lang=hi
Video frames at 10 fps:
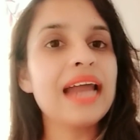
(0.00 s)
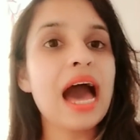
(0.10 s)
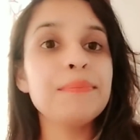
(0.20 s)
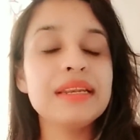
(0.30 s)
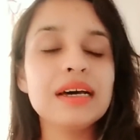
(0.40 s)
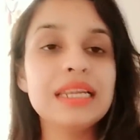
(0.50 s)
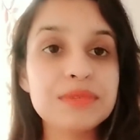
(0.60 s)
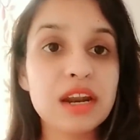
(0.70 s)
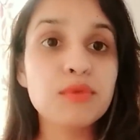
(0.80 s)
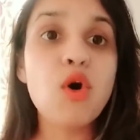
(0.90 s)
आप स्क्रब
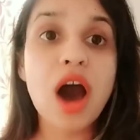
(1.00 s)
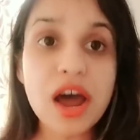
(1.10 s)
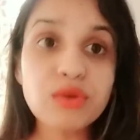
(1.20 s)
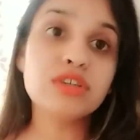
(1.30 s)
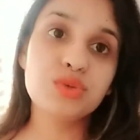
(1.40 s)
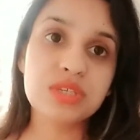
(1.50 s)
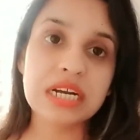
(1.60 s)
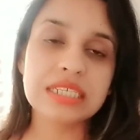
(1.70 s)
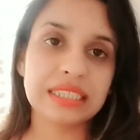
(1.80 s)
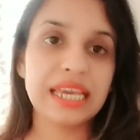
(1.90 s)
को हर रोज यूज कर
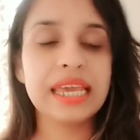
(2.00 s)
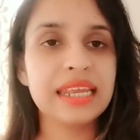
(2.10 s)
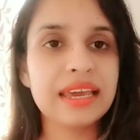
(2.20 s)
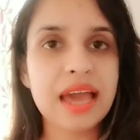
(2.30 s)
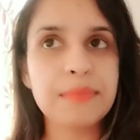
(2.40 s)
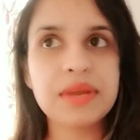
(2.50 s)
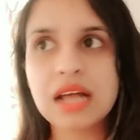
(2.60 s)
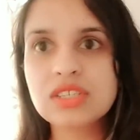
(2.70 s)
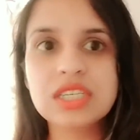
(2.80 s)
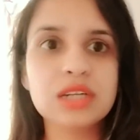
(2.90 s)
सकते हैं ये नहीं है कि आपने
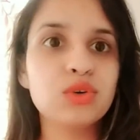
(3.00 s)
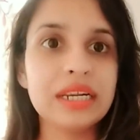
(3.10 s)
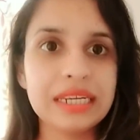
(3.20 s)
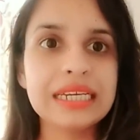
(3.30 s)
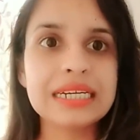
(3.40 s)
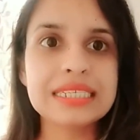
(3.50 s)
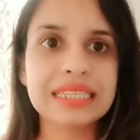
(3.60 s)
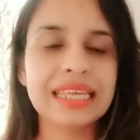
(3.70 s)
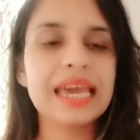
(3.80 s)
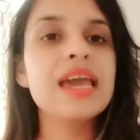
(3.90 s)
आज किया तो कल नहीं कर
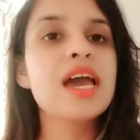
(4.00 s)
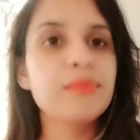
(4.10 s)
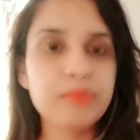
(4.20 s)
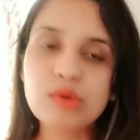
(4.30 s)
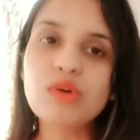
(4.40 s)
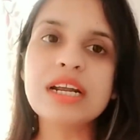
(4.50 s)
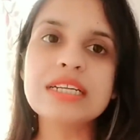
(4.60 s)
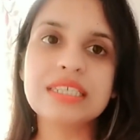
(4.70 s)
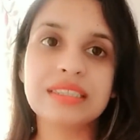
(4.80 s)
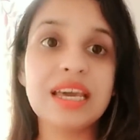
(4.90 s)
सकते हैं बिल्कुल
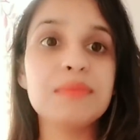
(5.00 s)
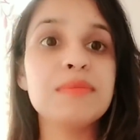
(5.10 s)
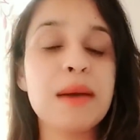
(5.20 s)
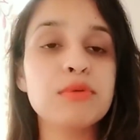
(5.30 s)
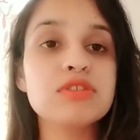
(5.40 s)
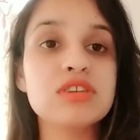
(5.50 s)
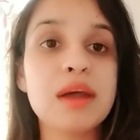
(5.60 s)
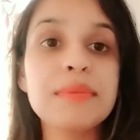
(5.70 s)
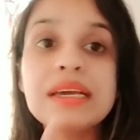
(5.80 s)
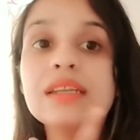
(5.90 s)
कर सकते हैं अभी मैं आपको
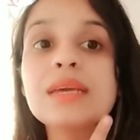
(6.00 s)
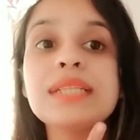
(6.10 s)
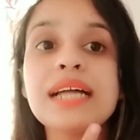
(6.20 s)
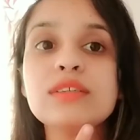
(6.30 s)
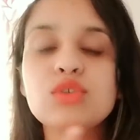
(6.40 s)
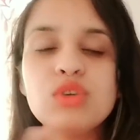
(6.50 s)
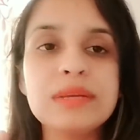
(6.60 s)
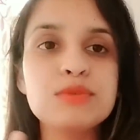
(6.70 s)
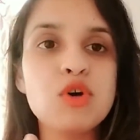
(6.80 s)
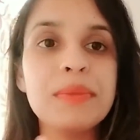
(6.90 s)
स्क्रबिंग करके बता देती हूँ
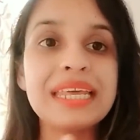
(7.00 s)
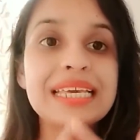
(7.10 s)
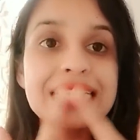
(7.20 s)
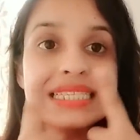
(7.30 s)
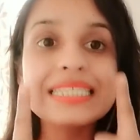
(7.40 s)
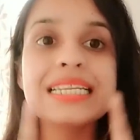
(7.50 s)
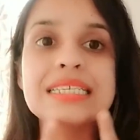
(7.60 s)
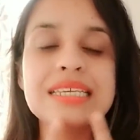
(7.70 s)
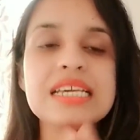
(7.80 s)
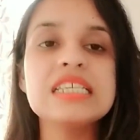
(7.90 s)
लिप्स को मैंने किस
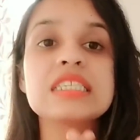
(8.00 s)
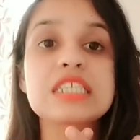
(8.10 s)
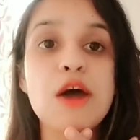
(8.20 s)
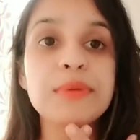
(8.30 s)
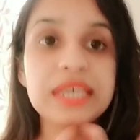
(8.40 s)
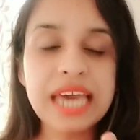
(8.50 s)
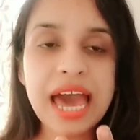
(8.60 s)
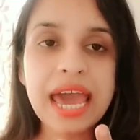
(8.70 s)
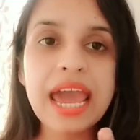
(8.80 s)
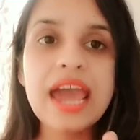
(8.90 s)
तरह से स्क्रब
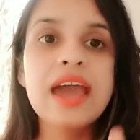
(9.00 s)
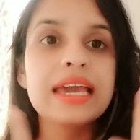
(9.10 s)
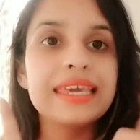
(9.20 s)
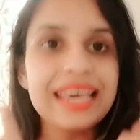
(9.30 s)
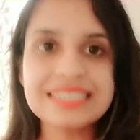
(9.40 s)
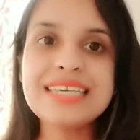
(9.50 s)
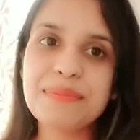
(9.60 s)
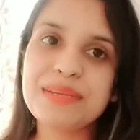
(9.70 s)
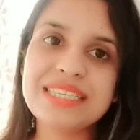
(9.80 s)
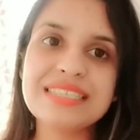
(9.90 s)
किया है कैसे
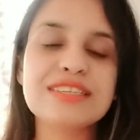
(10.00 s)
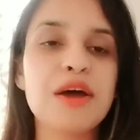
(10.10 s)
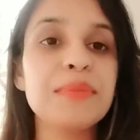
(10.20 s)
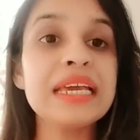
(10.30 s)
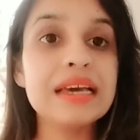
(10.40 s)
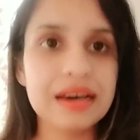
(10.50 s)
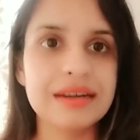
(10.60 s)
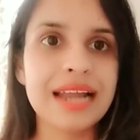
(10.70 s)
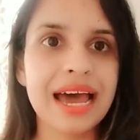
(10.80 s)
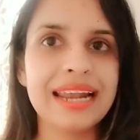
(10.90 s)
आपने इसे स्क्रबिंग
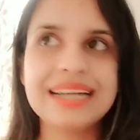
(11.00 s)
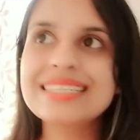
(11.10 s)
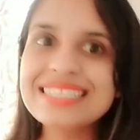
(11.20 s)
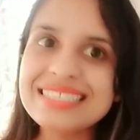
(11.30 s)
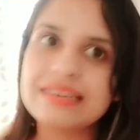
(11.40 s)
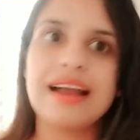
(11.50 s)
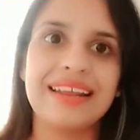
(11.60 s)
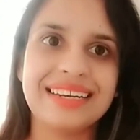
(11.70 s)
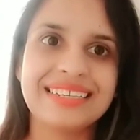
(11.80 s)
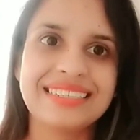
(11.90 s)
करना है लेट्स
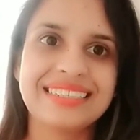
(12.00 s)
स्टार्ट